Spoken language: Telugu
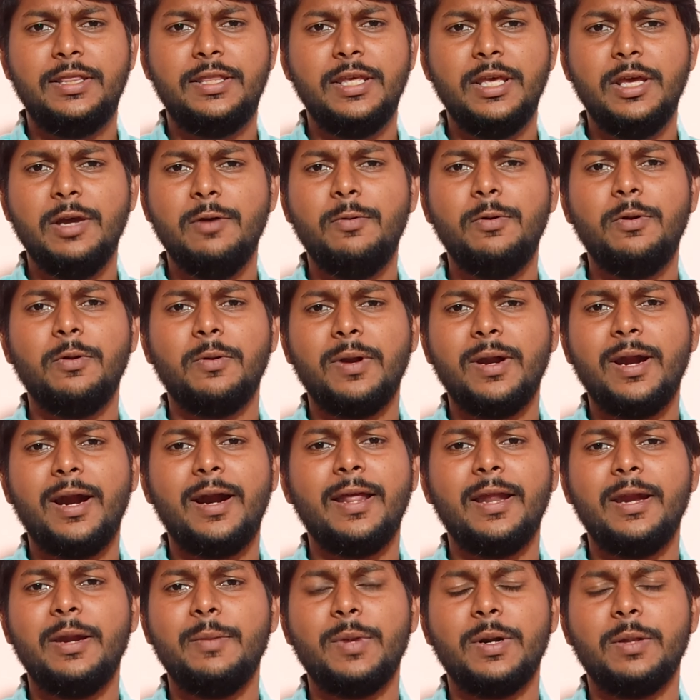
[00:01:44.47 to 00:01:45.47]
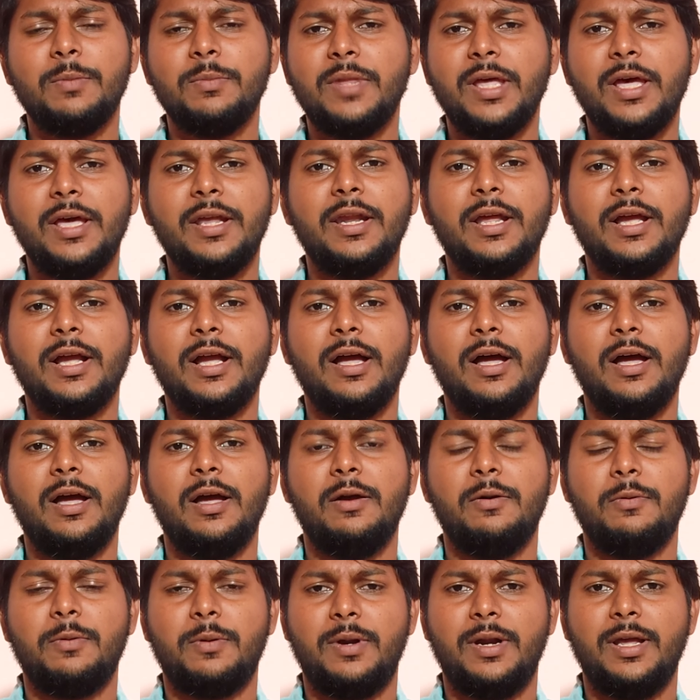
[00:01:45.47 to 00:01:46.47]
దేవుడు ఉన్నాడని మనం ధైర్యంగా
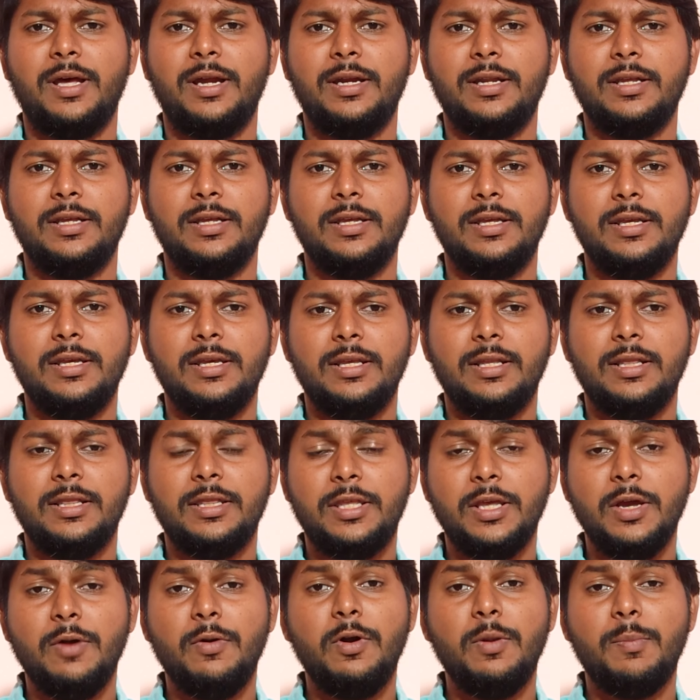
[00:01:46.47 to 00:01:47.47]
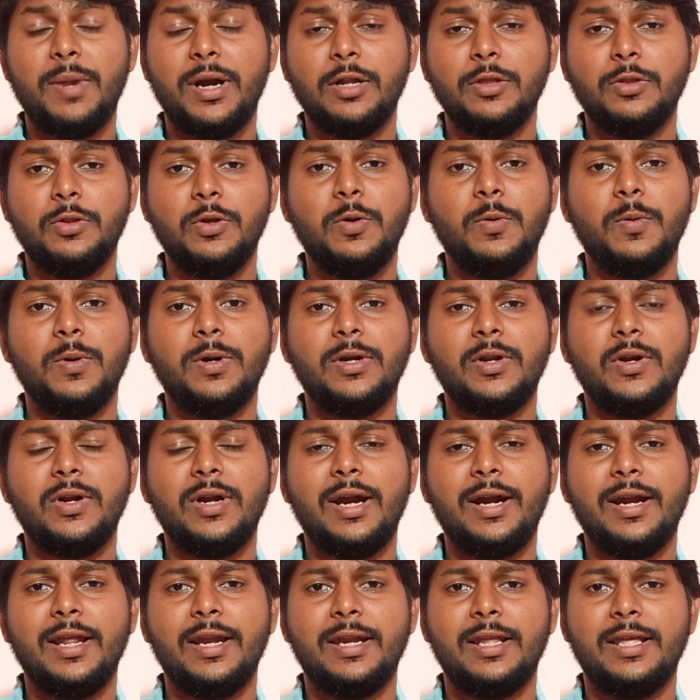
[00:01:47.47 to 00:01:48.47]
ఉండాలి దేవుడు మనతో
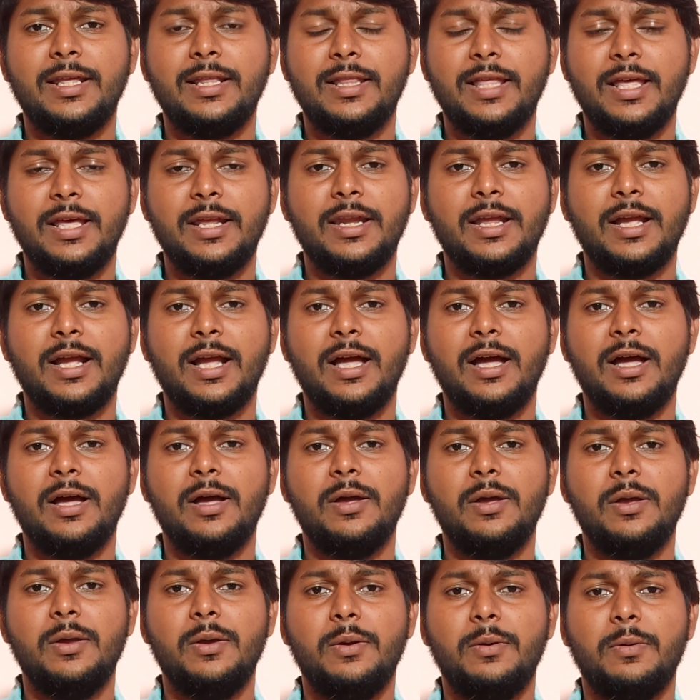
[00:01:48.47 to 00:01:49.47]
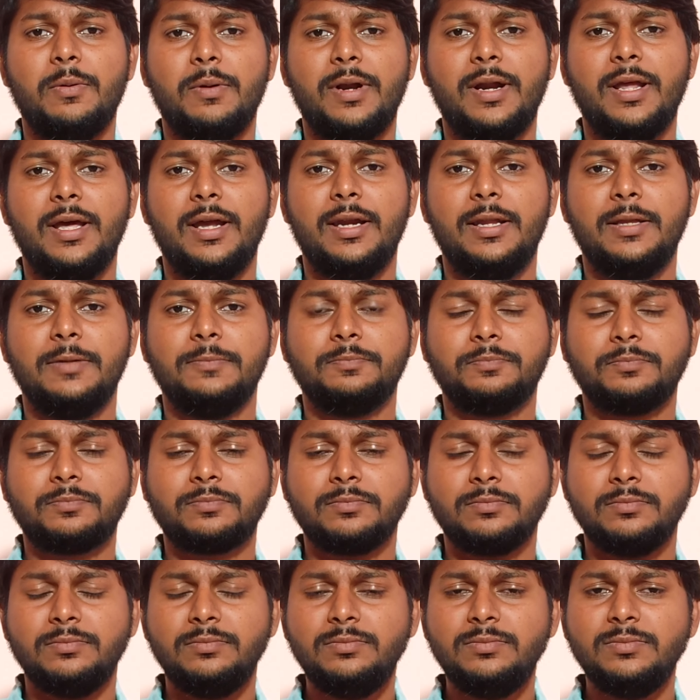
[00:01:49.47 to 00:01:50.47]
ఉంటున్నాడని ధైర్యంగా ఉండాలి
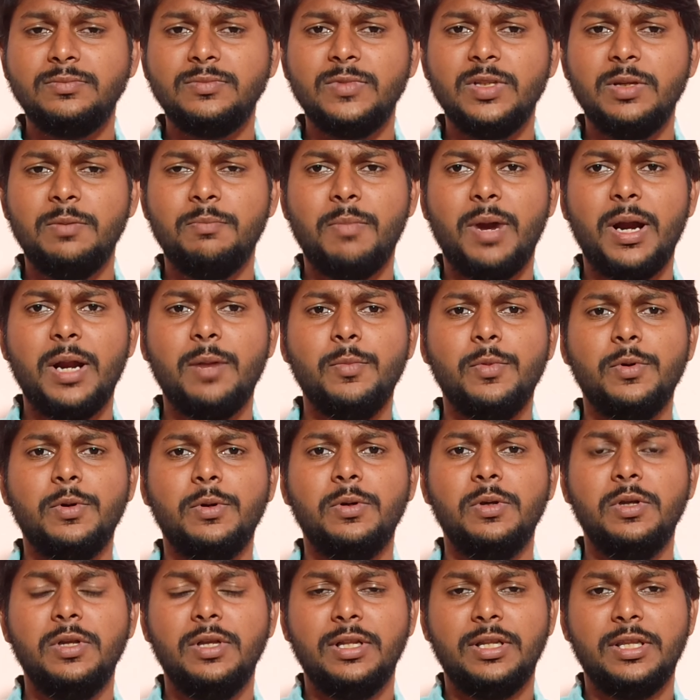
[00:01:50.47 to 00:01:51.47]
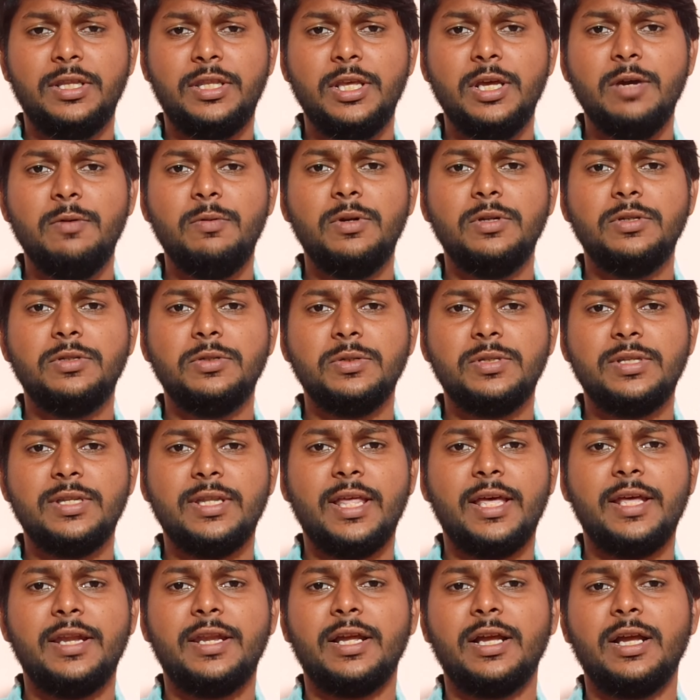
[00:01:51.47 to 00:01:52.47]
మనము దేవుని చూసి
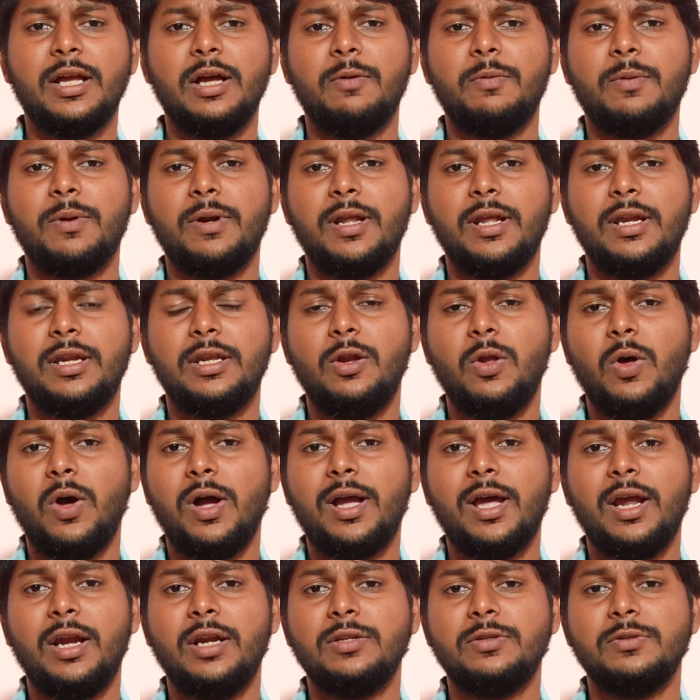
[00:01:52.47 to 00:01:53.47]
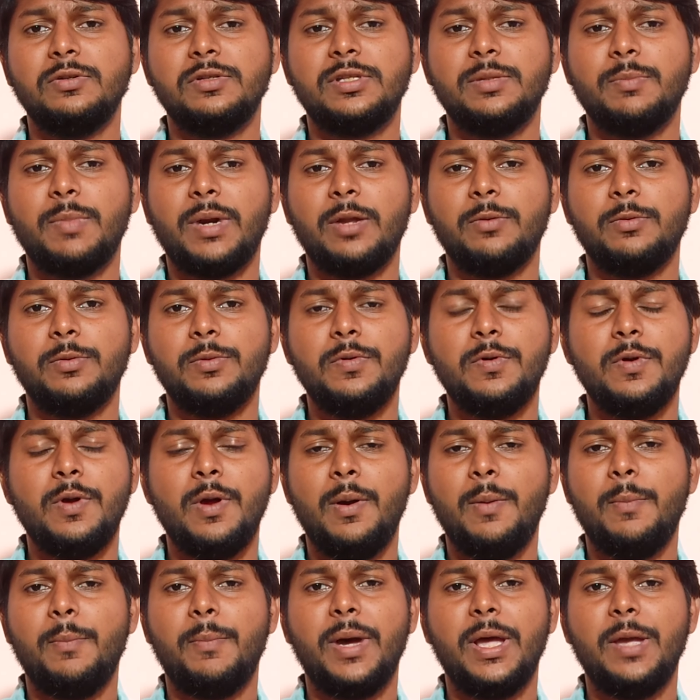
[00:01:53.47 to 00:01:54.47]
ధైర్యంగా ఉండాలి ఈ లోకాన్ని చూసి మనము
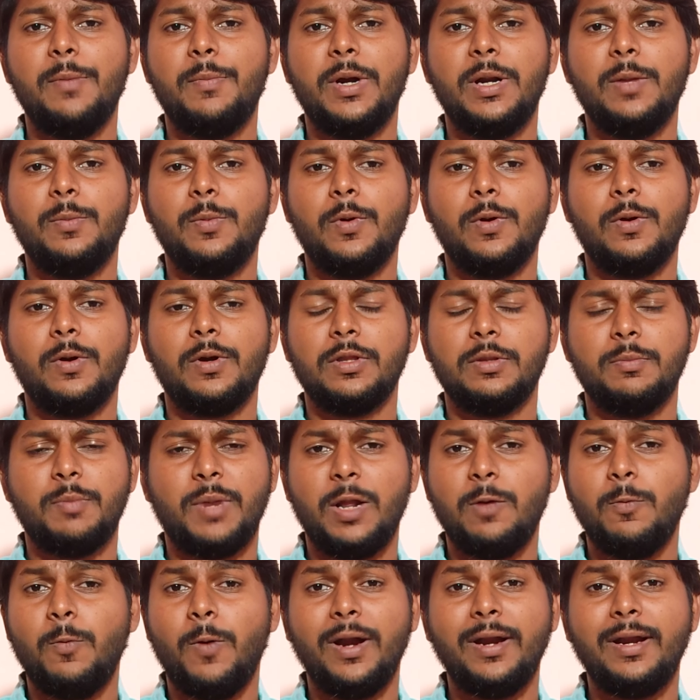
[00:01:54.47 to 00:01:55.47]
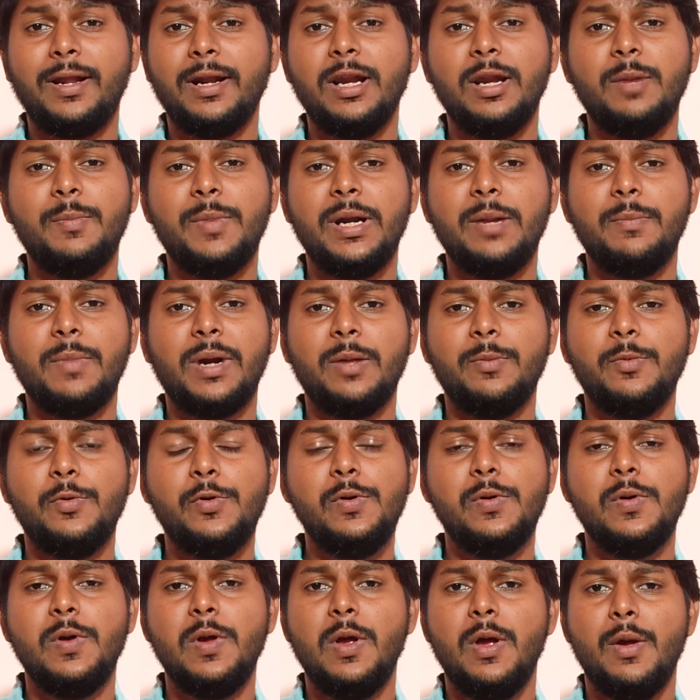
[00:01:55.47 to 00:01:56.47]
భయపడిపోకూడదు మనం ఒంటరిలమని మనము
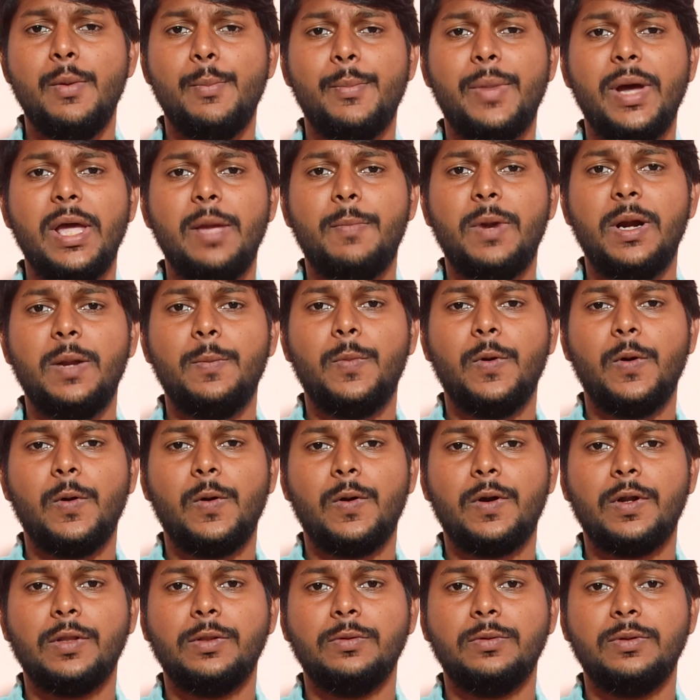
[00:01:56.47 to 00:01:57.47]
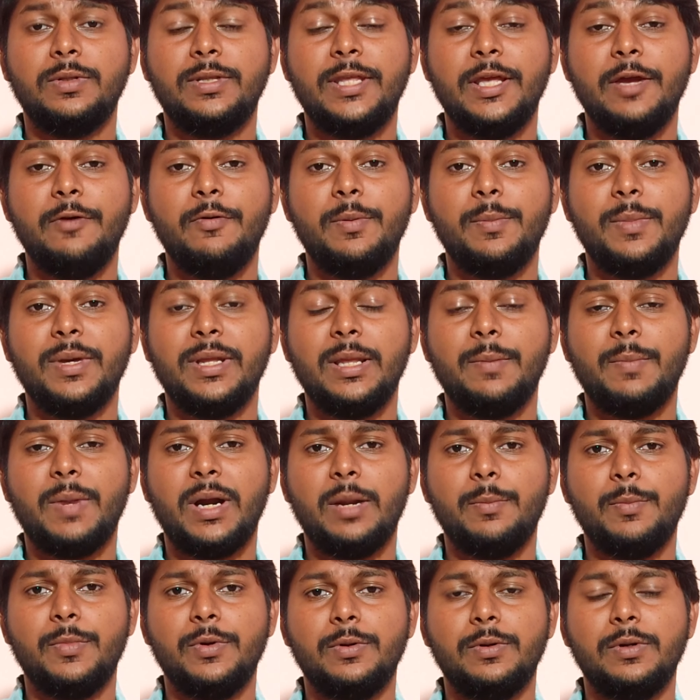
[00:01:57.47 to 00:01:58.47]
భయపడిపోకూడదు దేవుని మీద
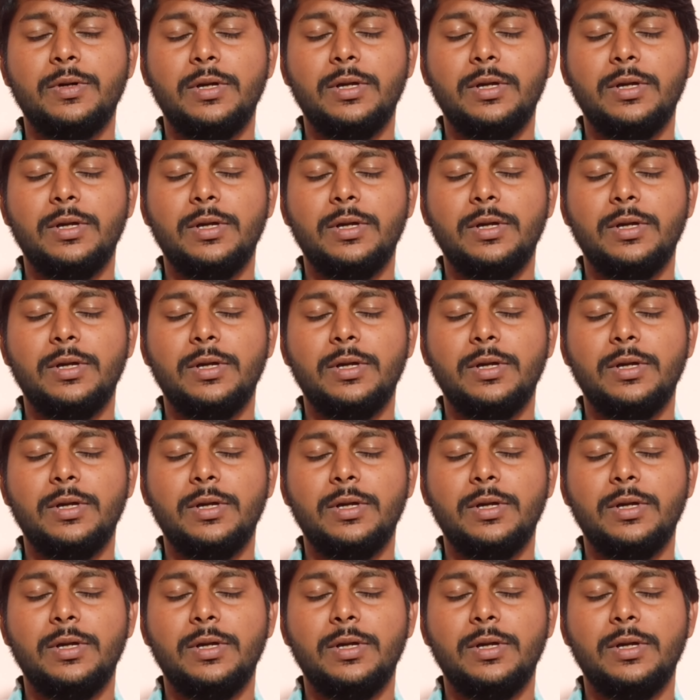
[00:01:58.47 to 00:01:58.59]
మనము